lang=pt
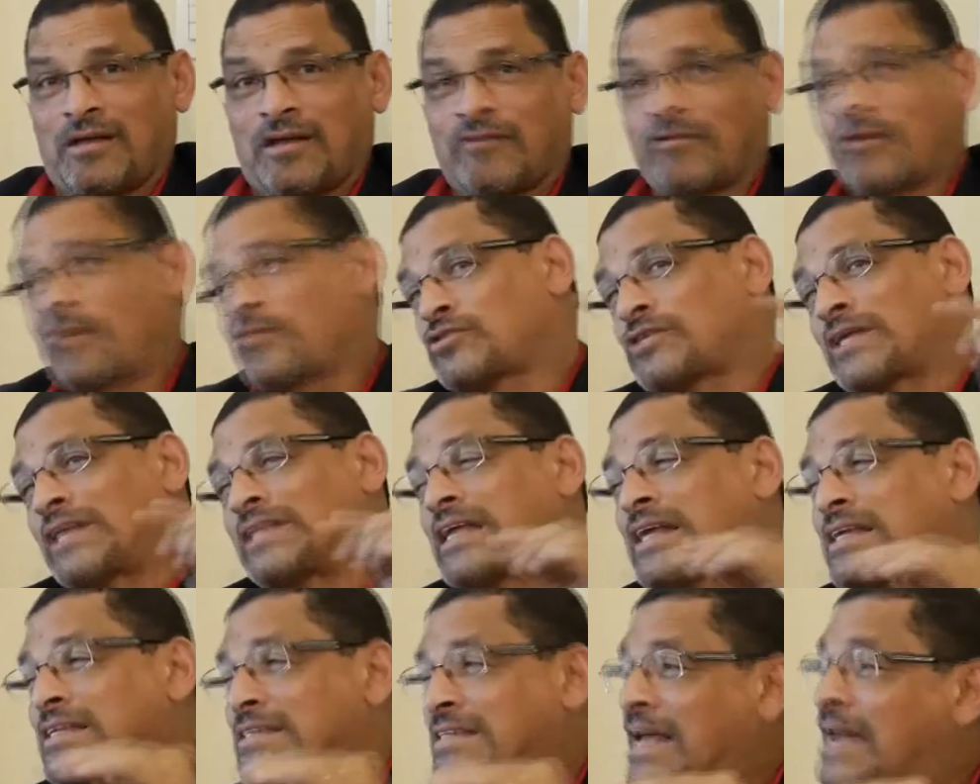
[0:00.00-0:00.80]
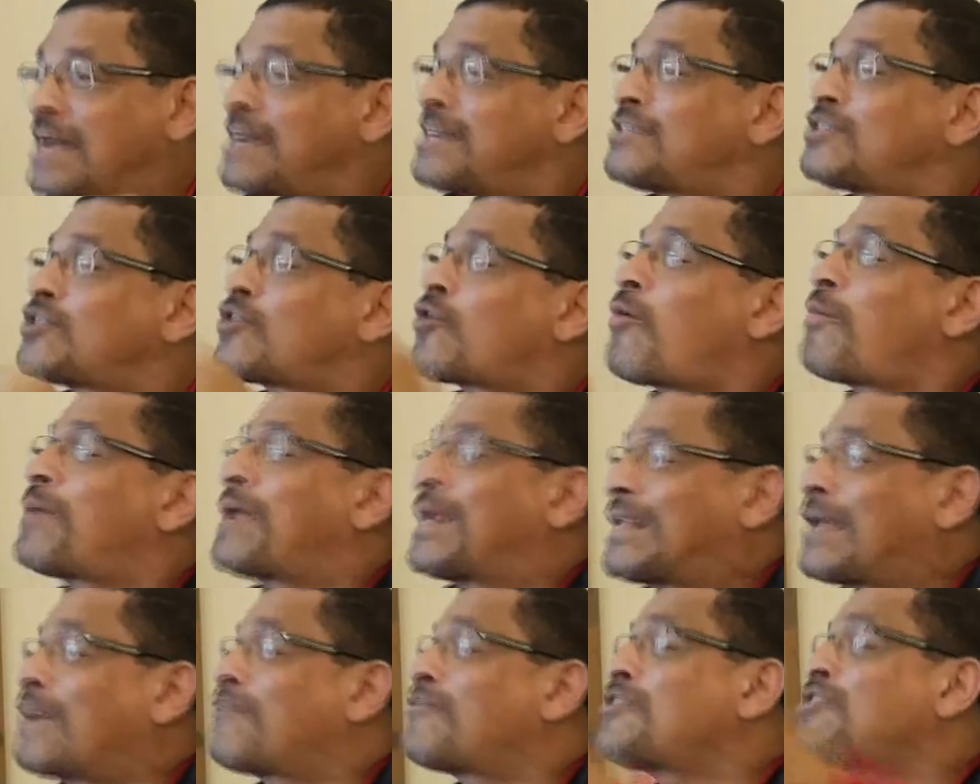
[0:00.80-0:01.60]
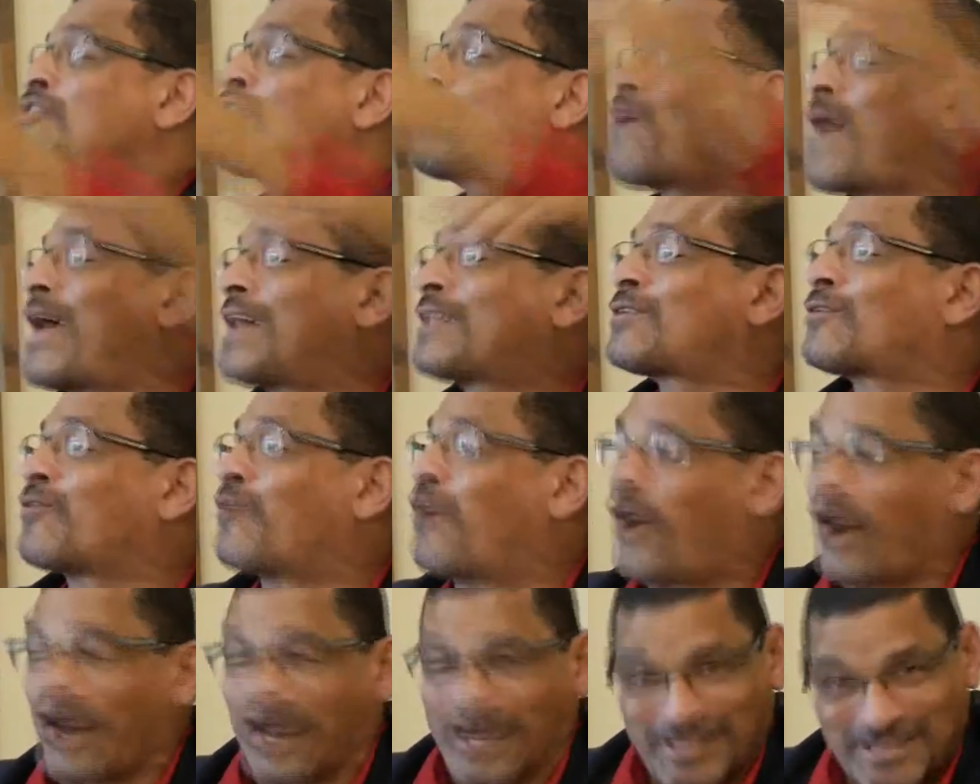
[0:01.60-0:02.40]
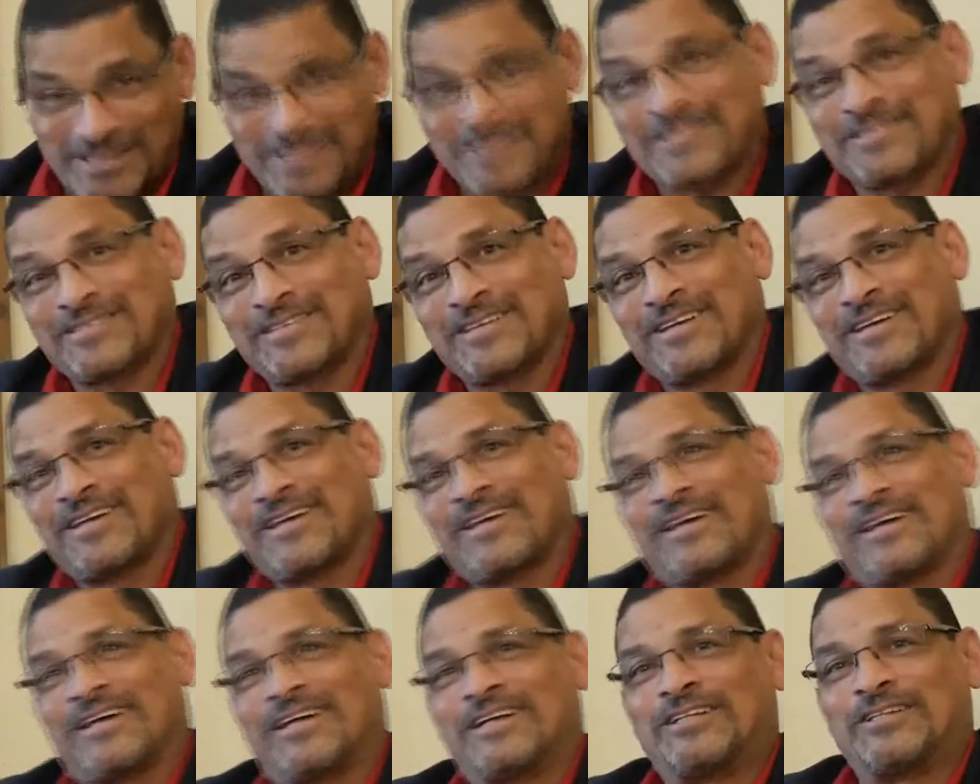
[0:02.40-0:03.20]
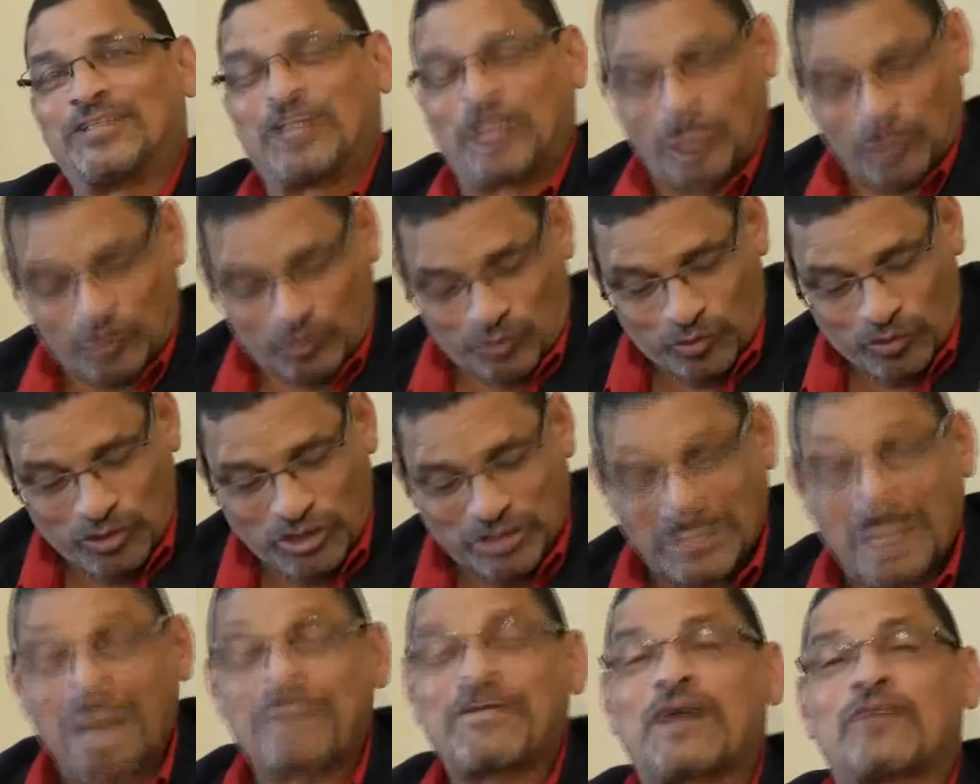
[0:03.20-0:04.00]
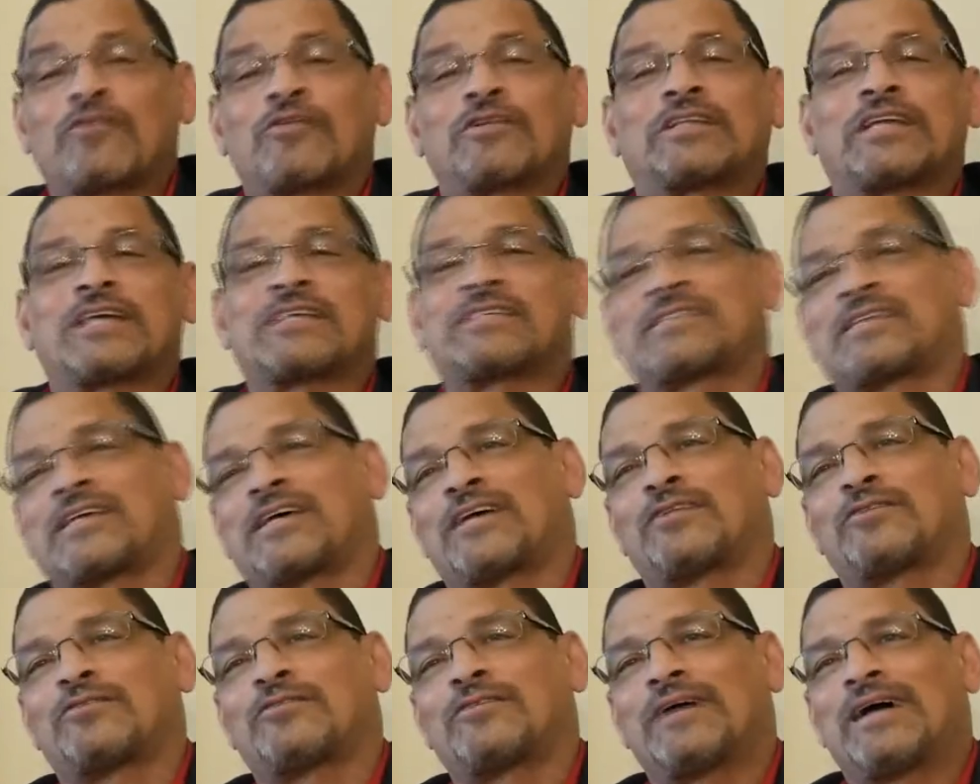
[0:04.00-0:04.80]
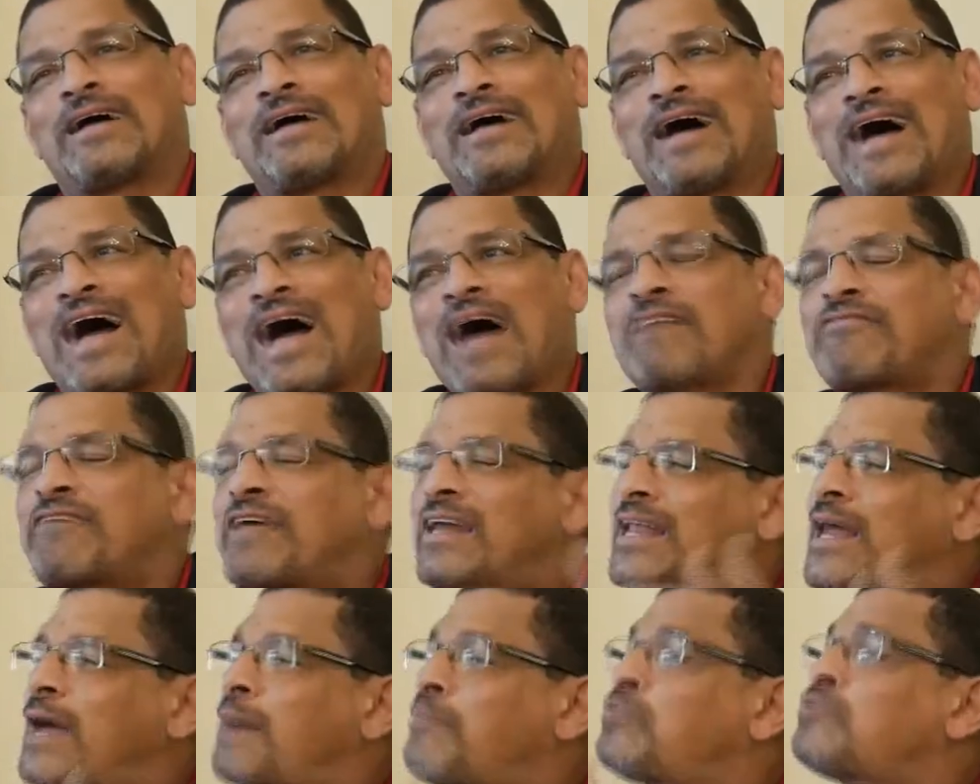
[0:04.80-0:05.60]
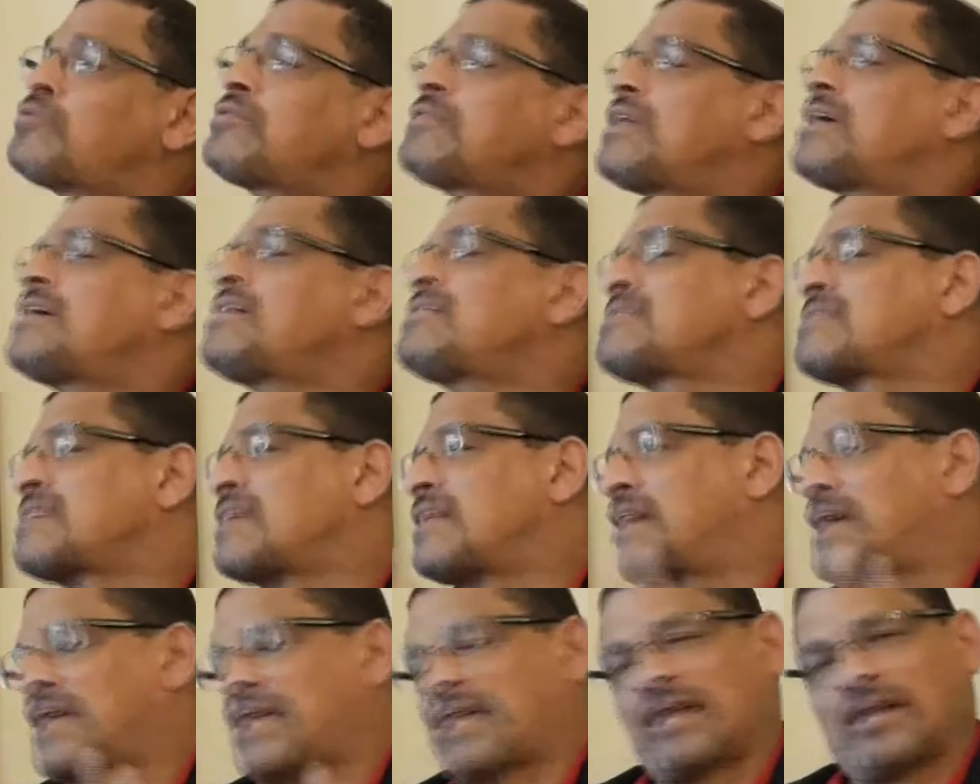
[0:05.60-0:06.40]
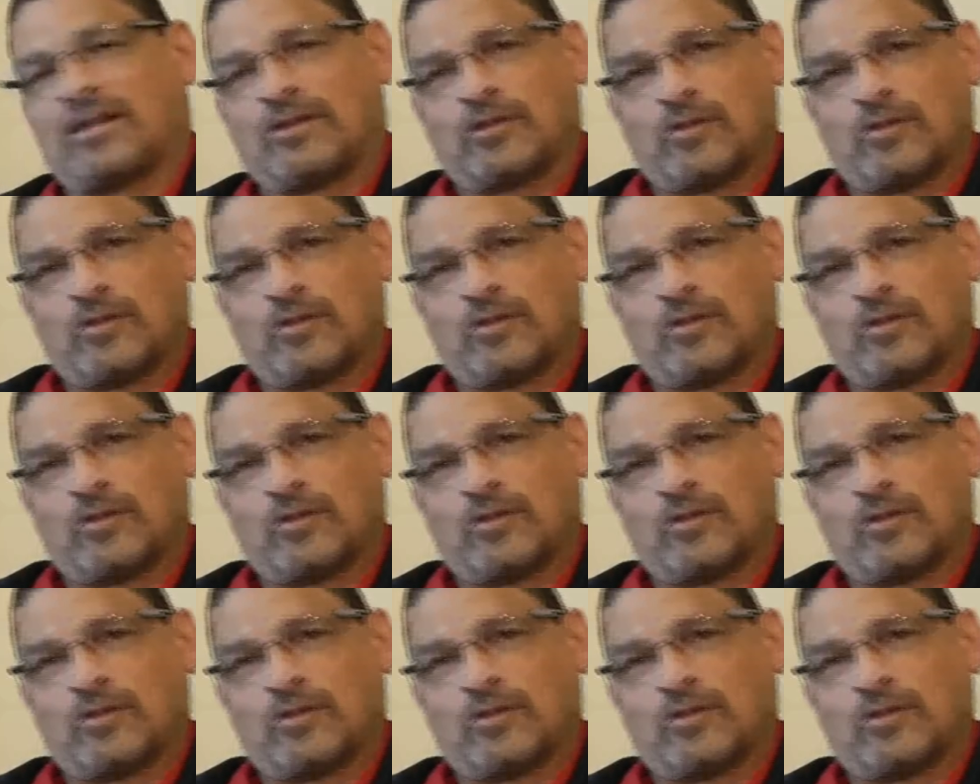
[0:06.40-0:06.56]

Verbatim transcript: vamos analisar antes de completar 24 horas de que tudo estava acontecendo, haveria abundância naquele